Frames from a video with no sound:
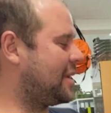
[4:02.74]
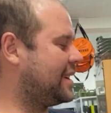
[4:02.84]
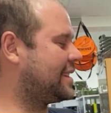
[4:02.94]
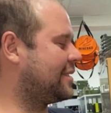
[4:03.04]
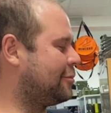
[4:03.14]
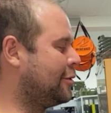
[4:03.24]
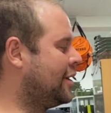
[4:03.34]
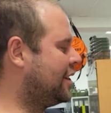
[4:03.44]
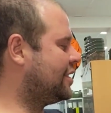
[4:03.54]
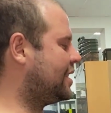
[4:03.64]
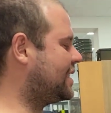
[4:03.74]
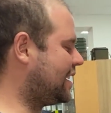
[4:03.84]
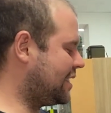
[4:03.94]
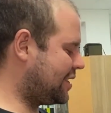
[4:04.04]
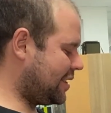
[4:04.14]
поэтому
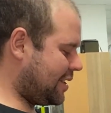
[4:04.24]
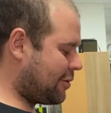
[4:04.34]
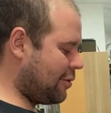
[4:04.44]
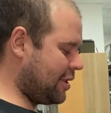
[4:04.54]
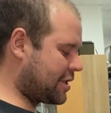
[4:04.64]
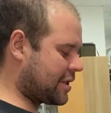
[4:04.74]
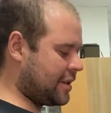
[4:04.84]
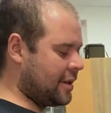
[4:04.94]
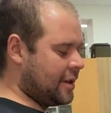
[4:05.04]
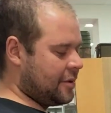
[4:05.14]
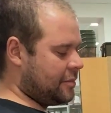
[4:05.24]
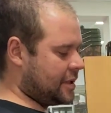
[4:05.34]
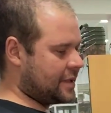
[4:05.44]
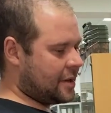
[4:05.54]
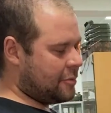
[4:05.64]
насадочная иголочка,
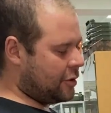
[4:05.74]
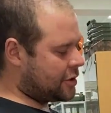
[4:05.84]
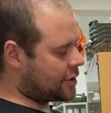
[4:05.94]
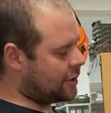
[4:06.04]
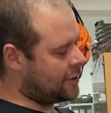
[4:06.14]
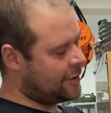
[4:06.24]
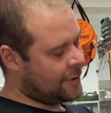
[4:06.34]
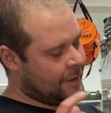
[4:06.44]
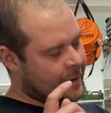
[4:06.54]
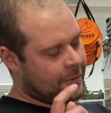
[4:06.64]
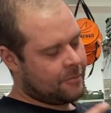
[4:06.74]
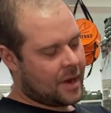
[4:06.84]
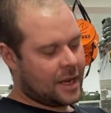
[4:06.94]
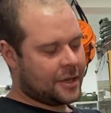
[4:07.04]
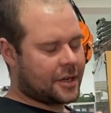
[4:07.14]
без замочка,
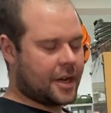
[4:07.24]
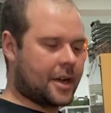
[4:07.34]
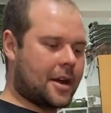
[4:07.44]
маленькая,